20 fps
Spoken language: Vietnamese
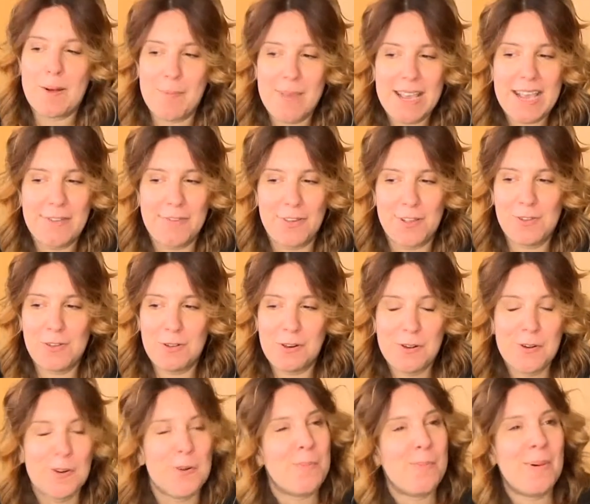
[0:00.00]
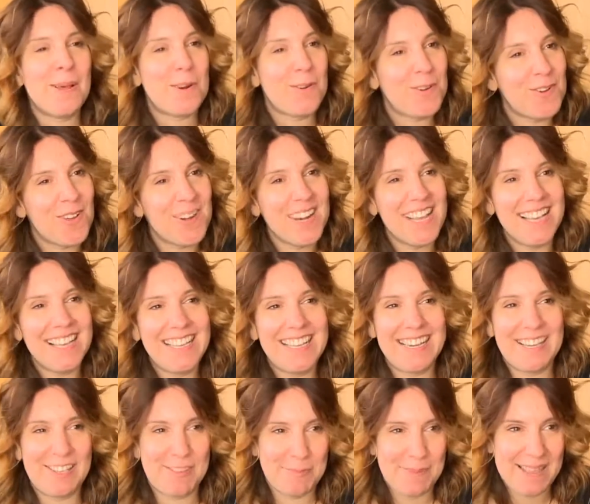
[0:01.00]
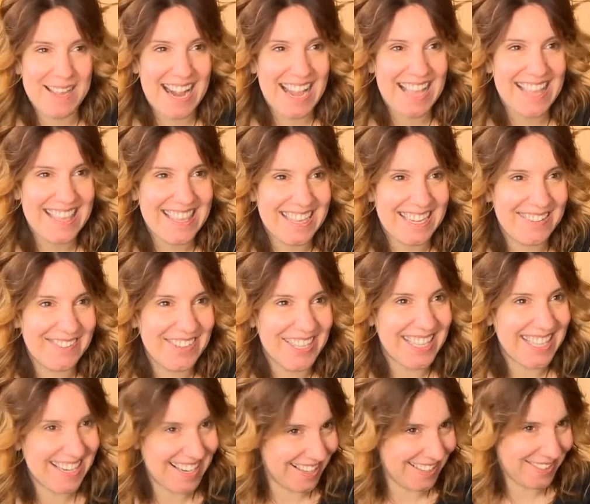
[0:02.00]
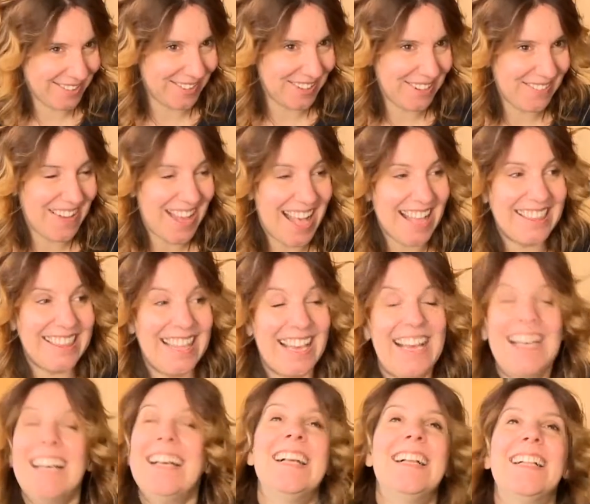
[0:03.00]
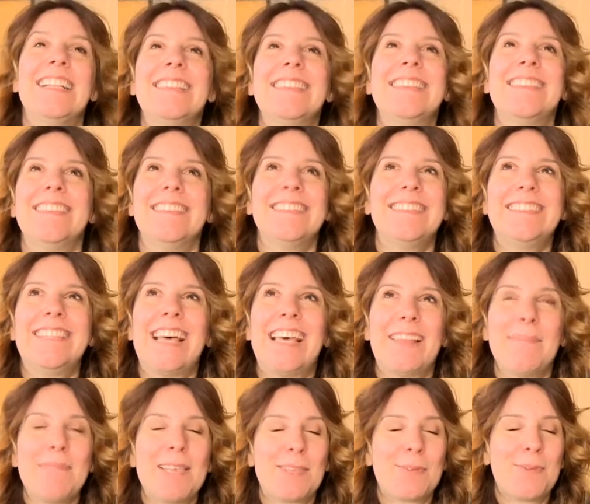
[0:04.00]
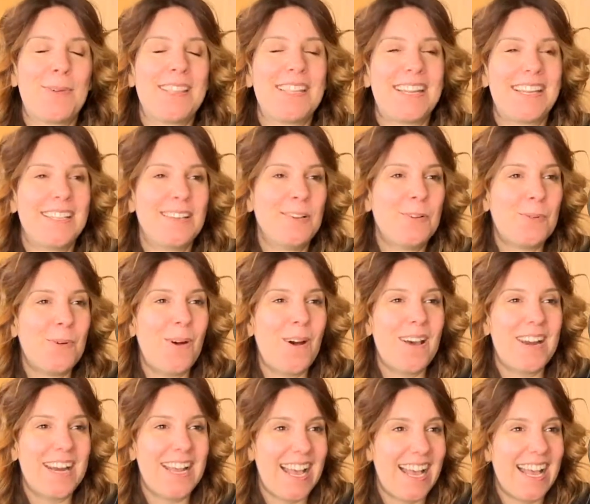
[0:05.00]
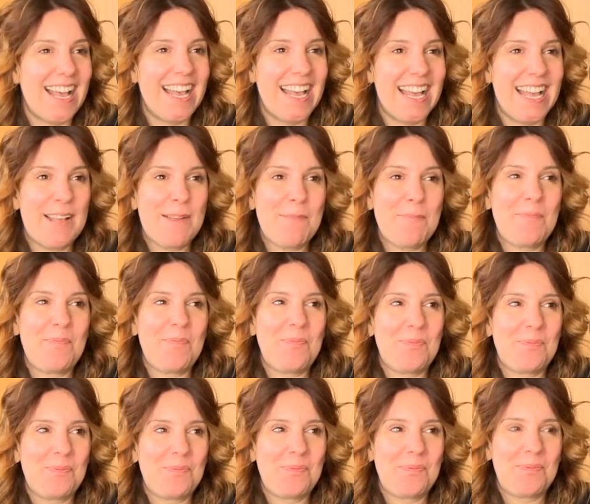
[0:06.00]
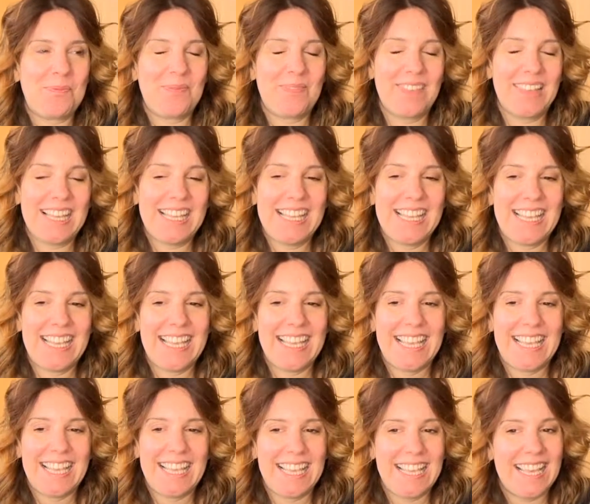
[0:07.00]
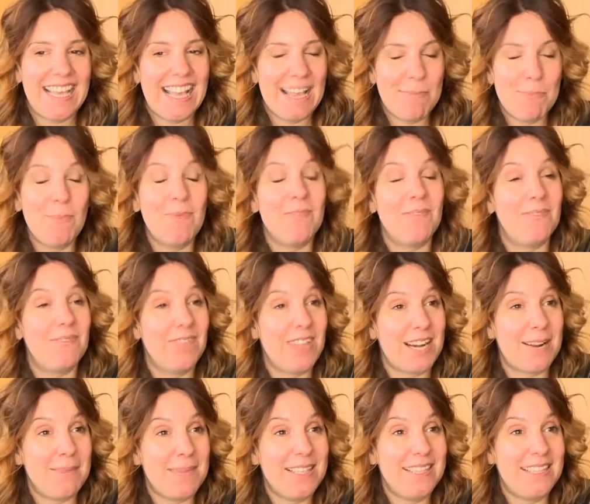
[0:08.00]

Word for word: thành một cái cấp gọi là cấp FIFA cấp à, chứ không còn cấp nữa và nó được luân phiên à, trào tay nhau hiện bây giờ thì à, nước Đức à, đang giữ cái cấp này